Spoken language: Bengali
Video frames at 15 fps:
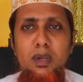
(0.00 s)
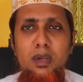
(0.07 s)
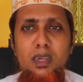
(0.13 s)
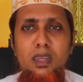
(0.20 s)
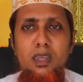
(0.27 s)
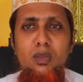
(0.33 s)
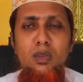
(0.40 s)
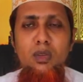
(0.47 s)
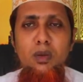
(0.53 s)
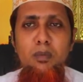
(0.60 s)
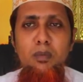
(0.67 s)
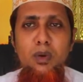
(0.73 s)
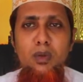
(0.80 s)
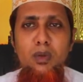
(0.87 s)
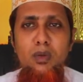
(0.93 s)
বেশ
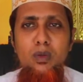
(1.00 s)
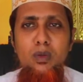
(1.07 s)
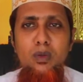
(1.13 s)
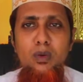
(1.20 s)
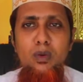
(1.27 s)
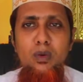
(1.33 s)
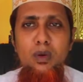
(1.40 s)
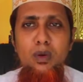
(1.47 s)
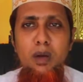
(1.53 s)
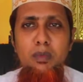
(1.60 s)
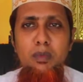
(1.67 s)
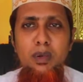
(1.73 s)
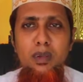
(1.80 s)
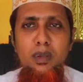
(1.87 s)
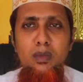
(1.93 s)
কিছুদিন পর্যন্ত
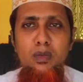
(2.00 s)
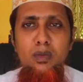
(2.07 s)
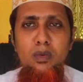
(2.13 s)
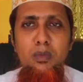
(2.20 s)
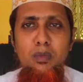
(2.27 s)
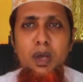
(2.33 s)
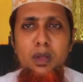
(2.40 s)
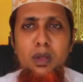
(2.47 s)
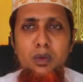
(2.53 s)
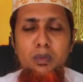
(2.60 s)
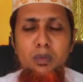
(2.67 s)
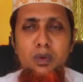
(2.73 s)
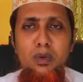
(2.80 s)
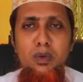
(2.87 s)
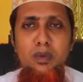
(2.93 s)
আমার কিছু ভাই
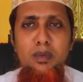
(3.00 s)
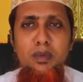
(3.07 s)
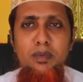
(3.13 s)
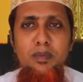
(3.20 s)
বোন